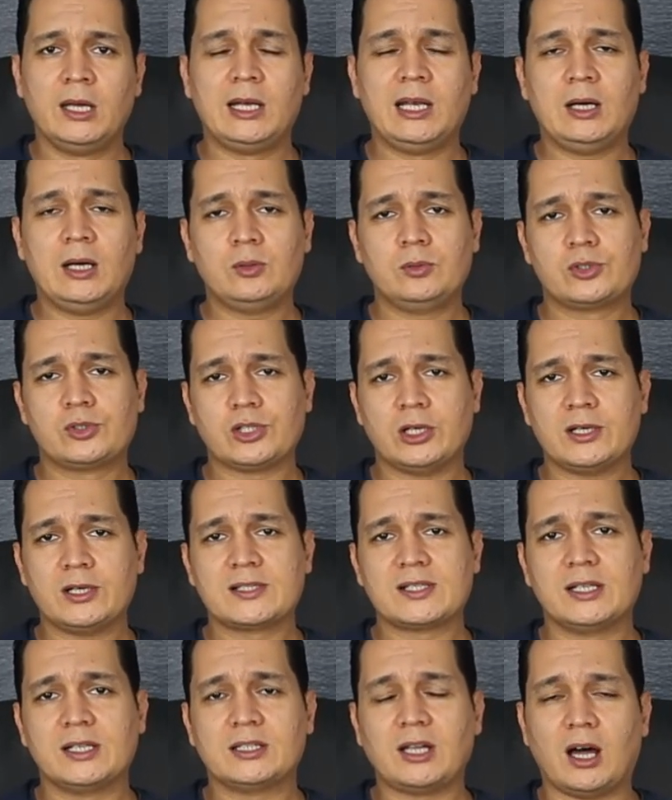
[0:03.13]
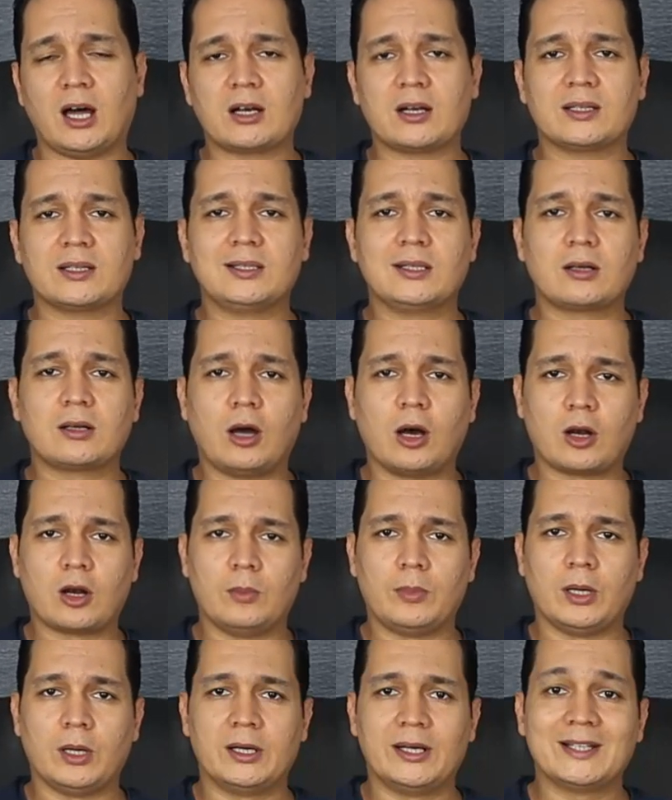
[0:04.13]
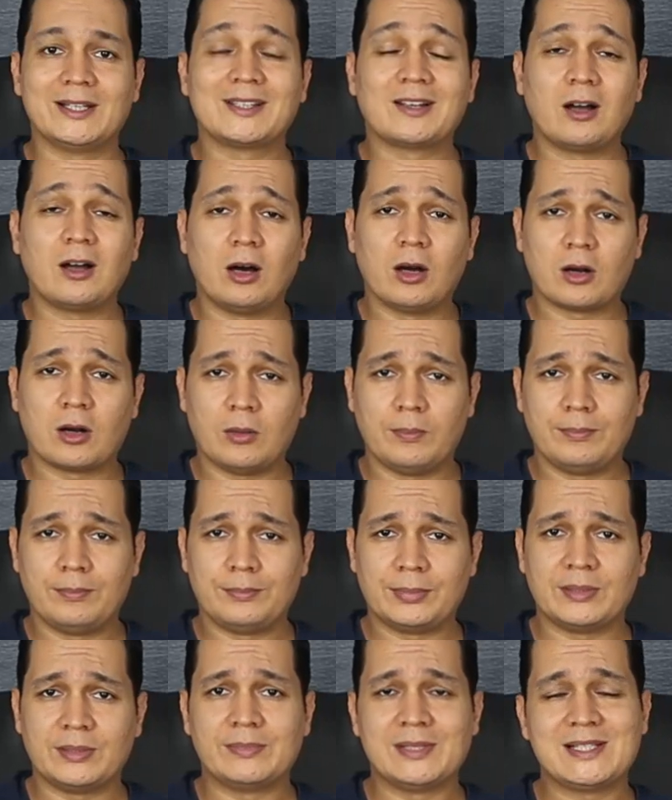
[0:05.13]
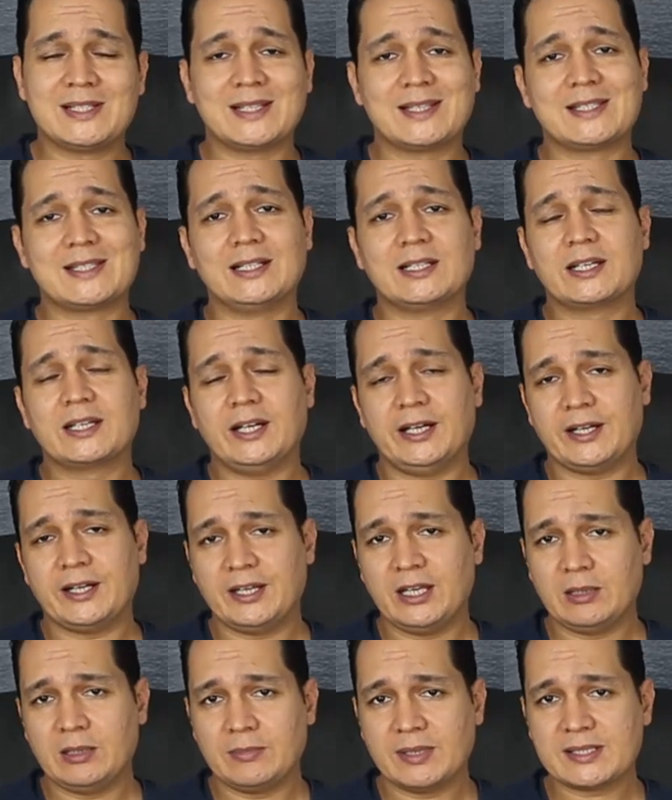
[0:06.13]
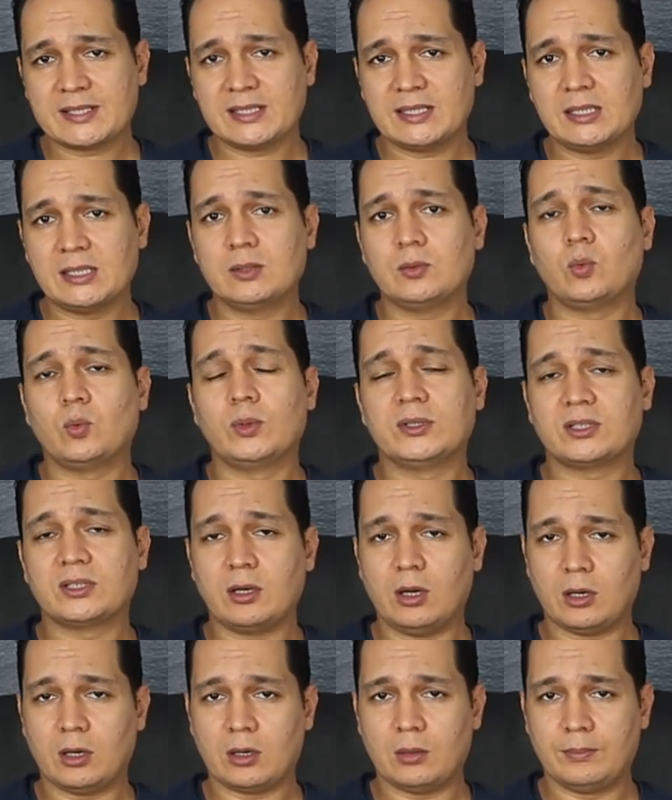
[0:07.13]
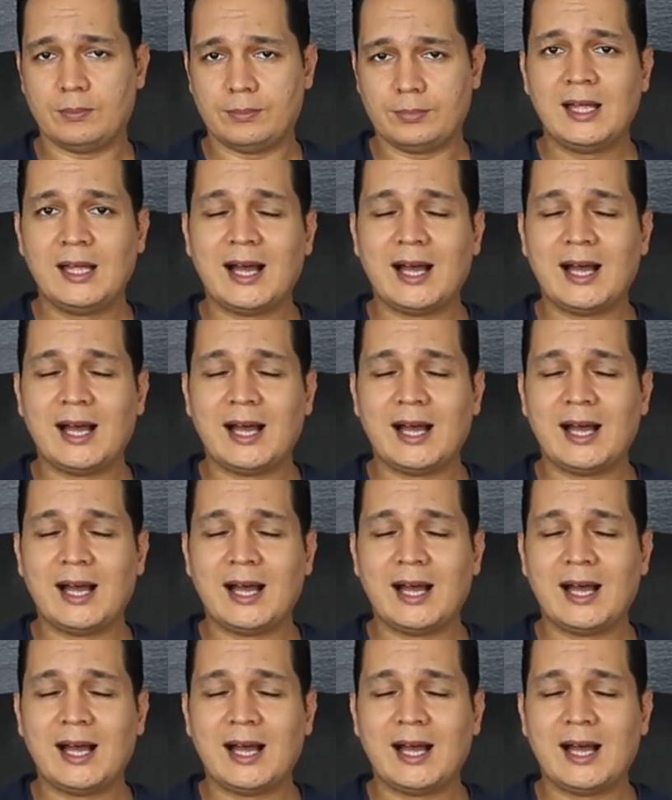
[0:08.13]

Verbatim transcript: لو شخص اتعرض للكهرباء اتكهرب مسك سلك عريان مثلا واتكهرب